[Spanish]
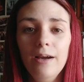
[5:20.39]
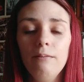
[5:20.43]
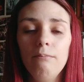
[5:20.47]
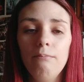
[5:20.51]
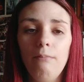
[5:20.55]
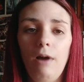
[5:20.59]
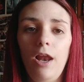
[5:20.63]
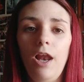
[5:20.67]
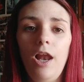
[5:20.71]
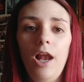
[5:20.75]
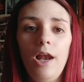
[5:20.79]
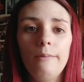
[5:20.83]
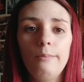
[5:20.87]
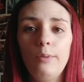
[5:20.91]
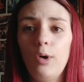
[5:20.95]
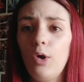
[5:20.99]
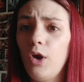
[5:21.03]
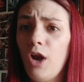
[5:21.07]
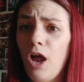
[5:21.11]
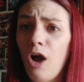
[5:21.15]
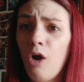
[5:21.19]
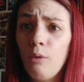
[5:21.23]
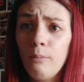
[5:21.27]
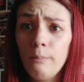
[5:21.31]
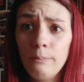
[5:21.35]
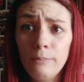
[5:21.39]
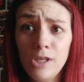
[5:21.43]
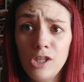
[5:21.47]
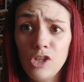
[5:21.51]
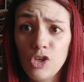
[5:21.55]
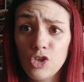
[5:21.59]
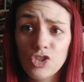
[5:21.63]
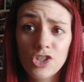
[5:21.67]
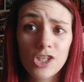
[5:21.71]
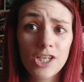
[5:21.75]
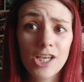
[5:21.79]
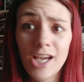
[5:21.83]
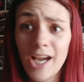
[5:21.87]
Vale, a lo mejor hago un vídeo
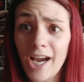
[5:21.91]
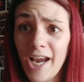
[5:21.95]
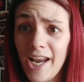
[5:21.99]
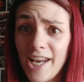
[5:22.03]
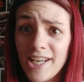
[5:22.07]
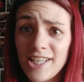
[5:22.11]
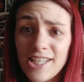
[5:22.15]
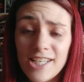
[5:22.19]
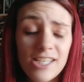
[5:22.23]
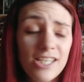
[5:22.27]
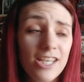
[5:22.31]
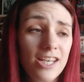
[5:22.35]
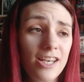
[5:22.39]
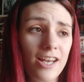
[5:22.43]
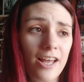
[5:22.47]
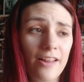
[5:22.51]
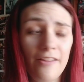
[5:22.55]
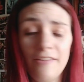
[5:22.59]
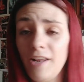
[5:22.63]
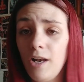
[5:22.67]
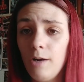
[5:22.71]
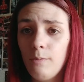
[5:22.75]
sin ganas y sin nadie,